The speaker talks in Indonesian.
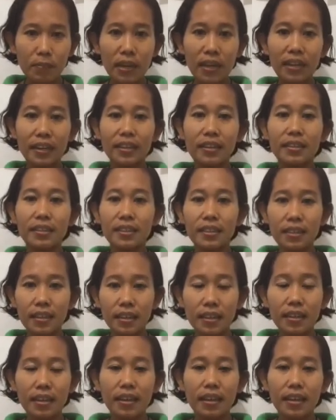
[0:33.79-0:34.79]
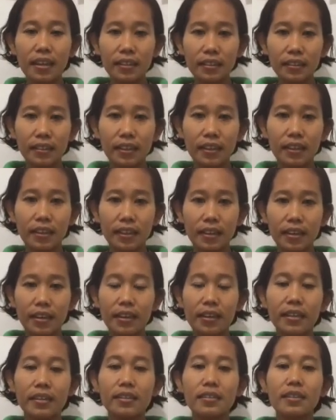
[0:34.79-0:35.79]
marketing, and take care
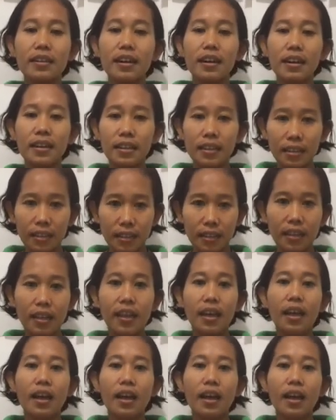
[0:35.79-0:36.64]
elderly.